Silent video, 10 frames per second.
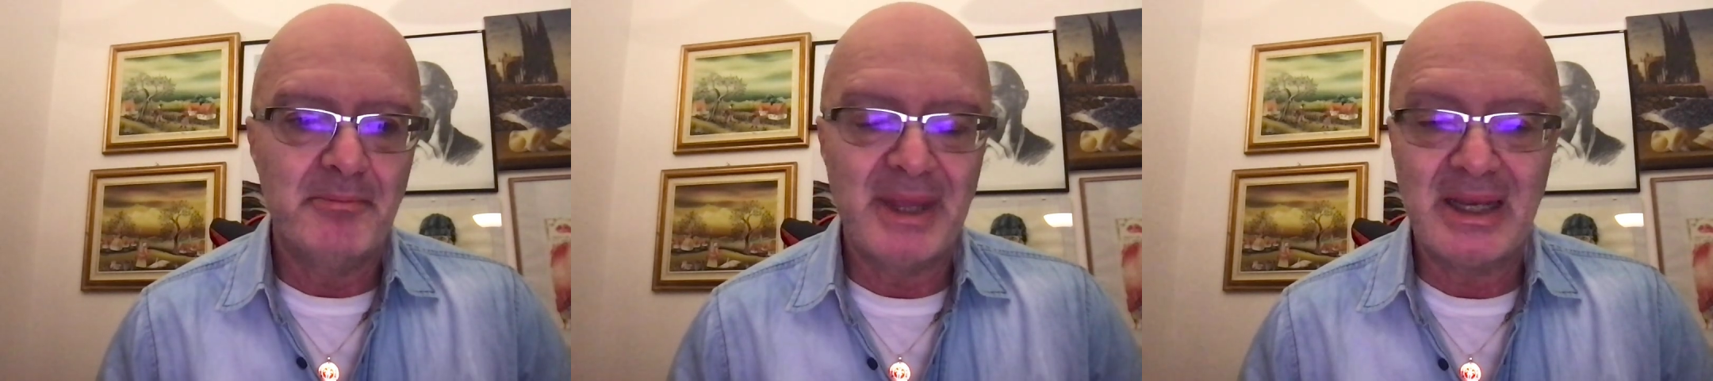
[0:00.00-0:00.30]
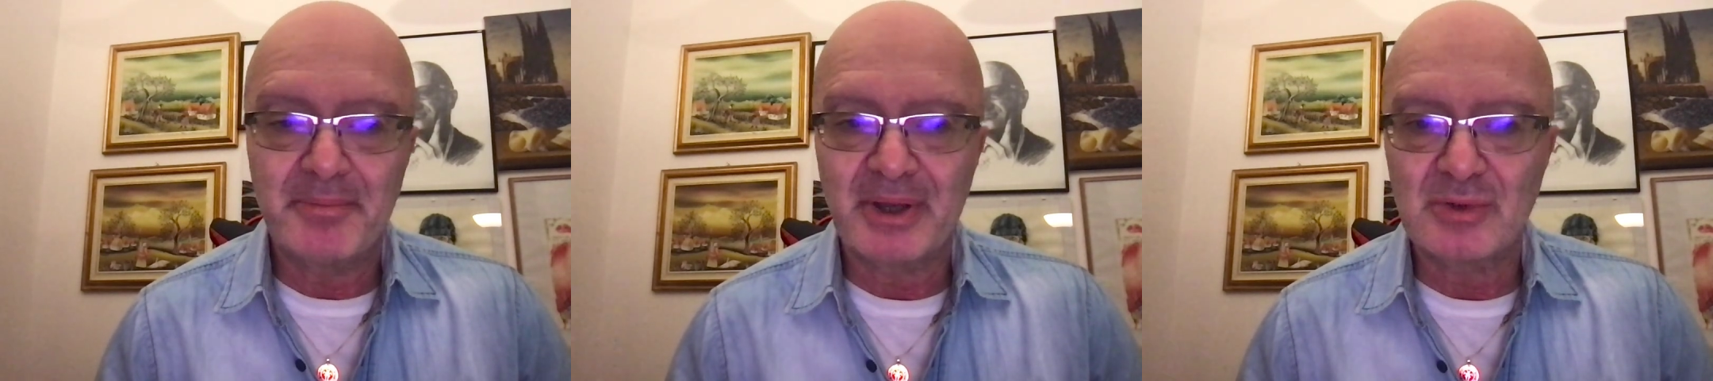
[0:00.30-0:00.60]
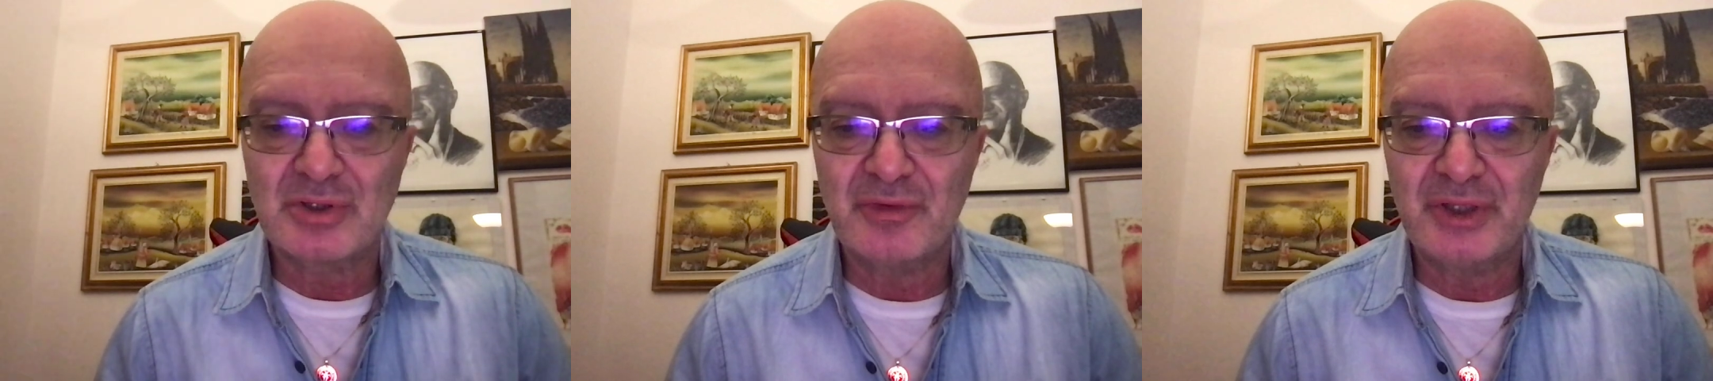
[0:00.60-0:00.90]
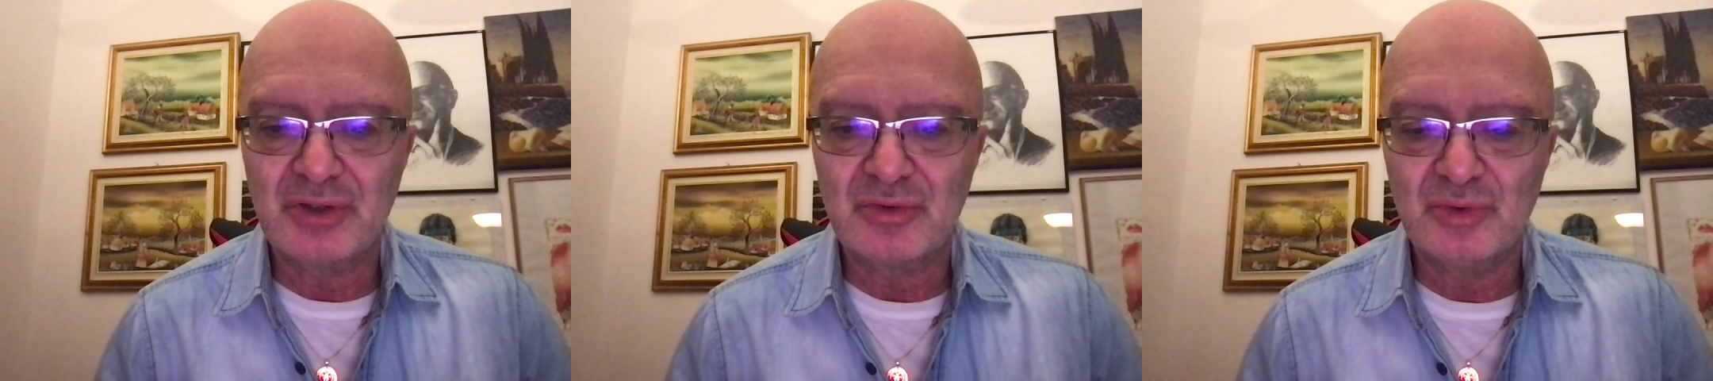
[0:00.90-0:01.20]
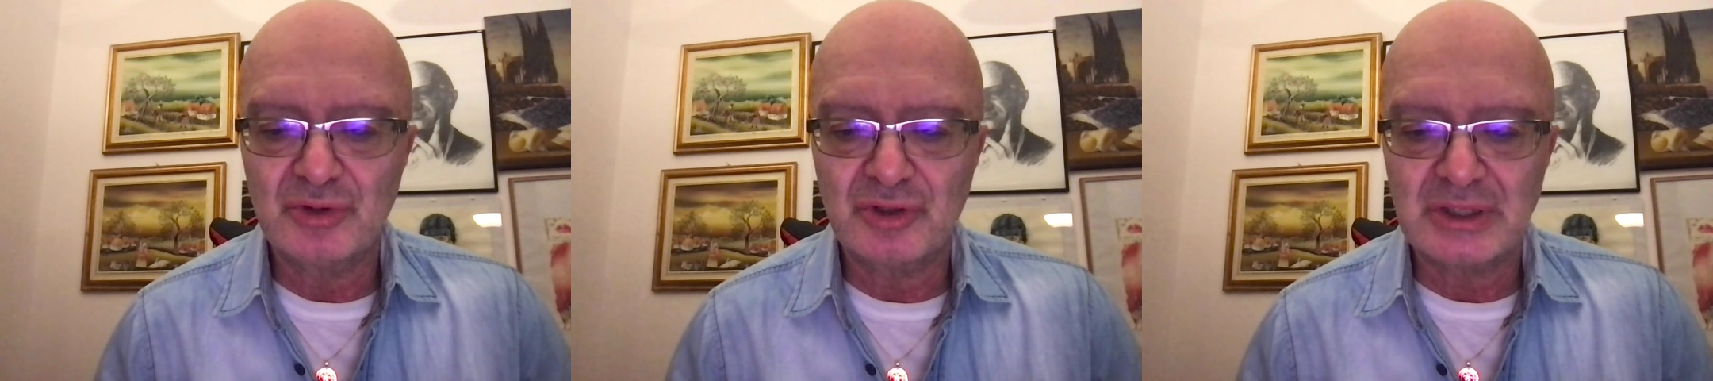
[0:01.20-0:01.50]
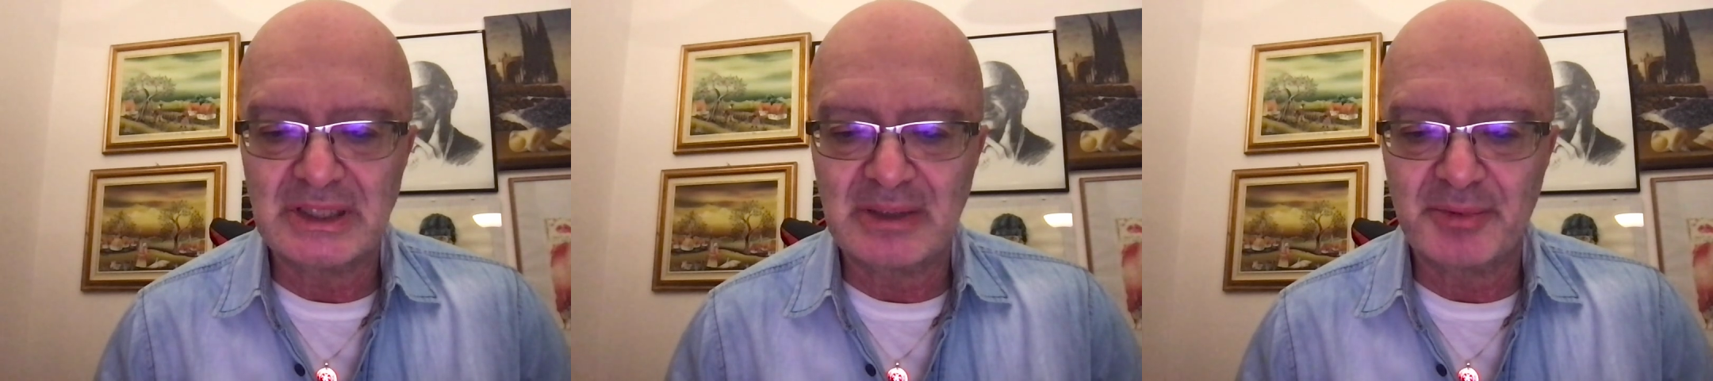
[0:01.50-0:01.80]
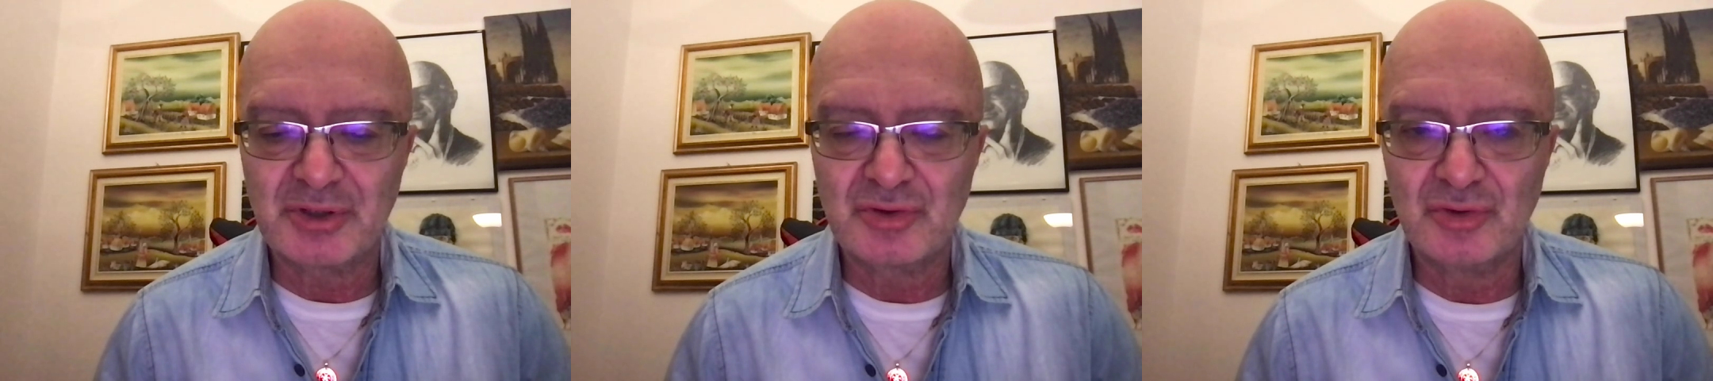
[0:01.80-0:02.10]
Bene, per questo video è tutto, se ti è
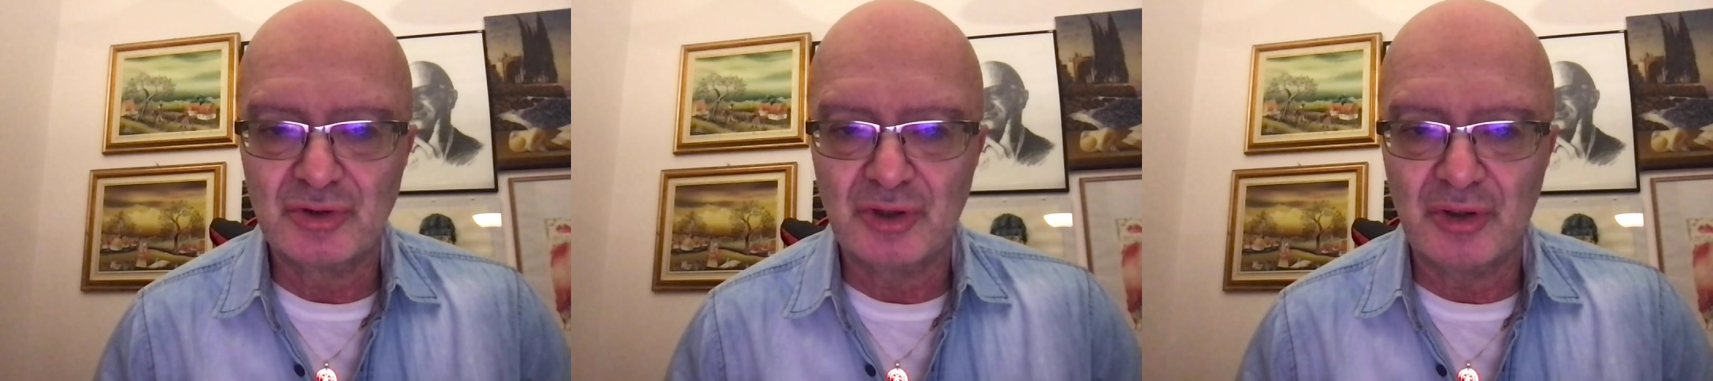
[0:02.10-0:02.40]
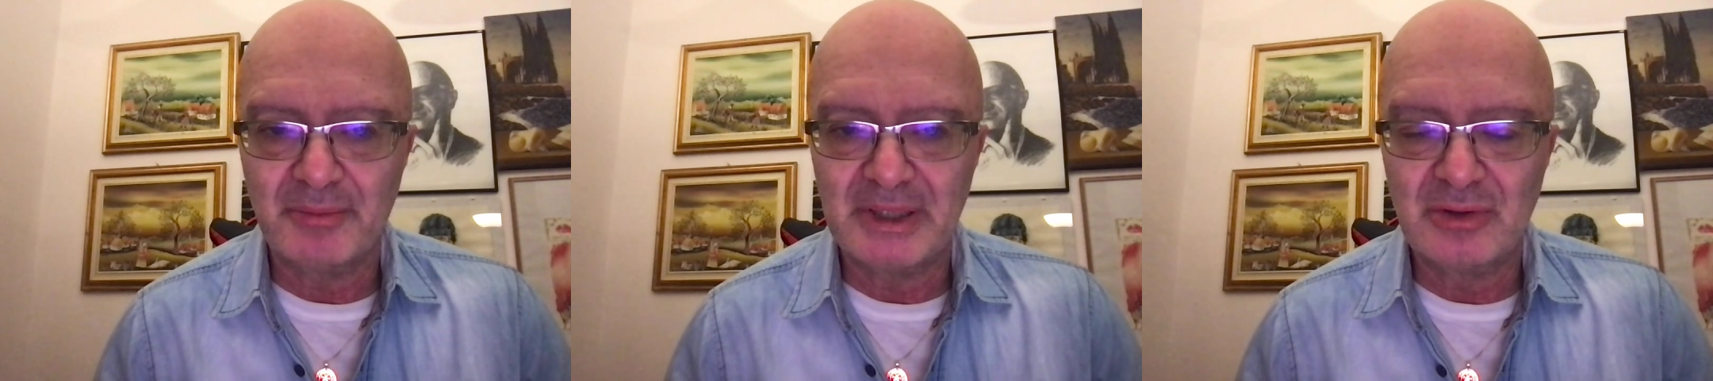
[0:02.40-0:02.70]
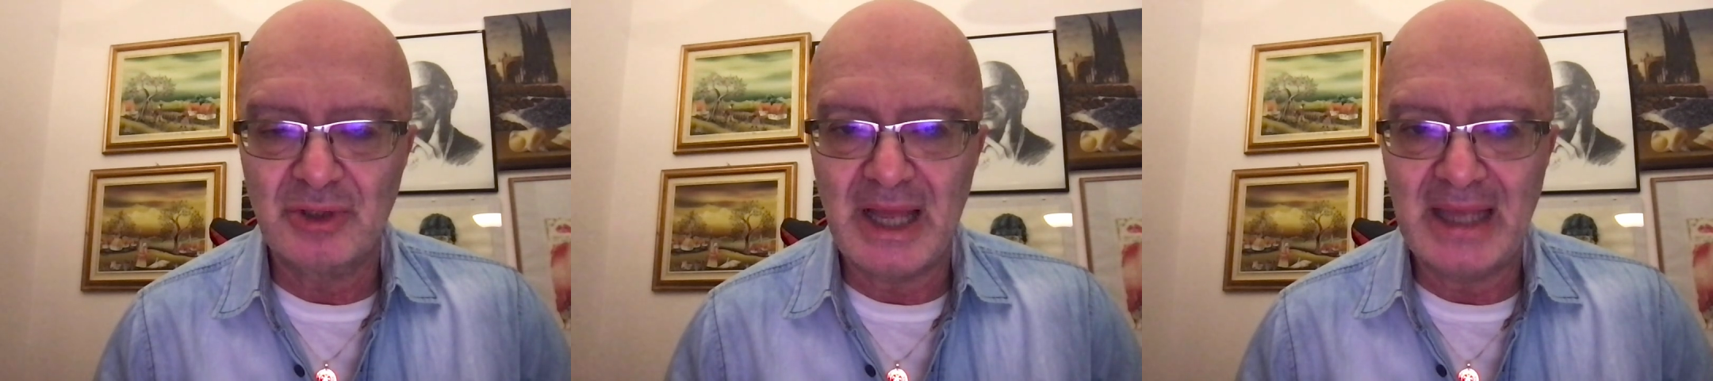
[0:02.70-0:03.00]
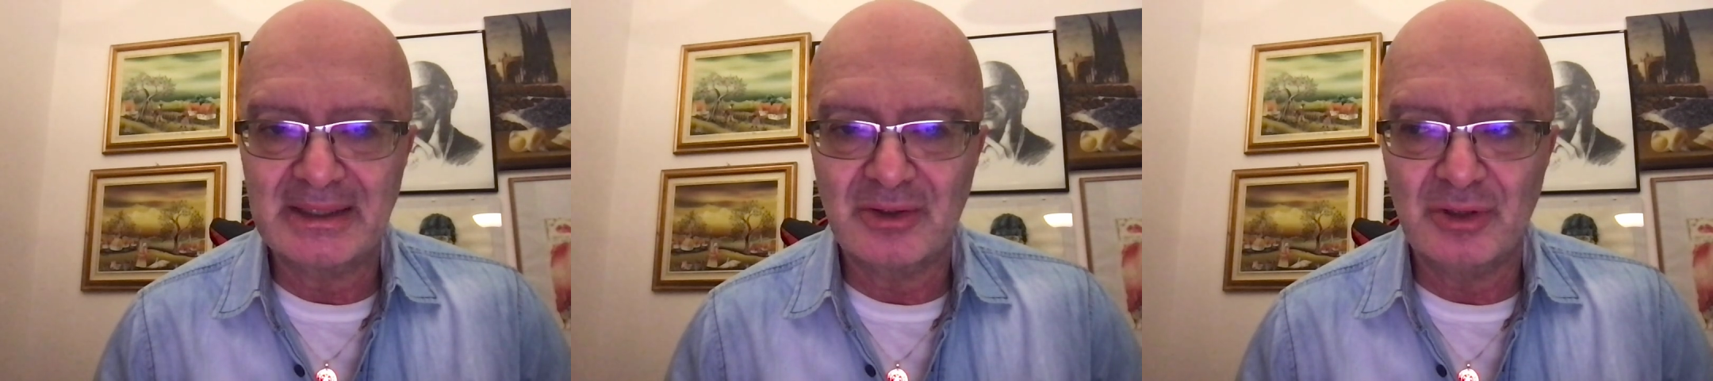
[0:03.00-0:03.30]
piaciuto metti un like,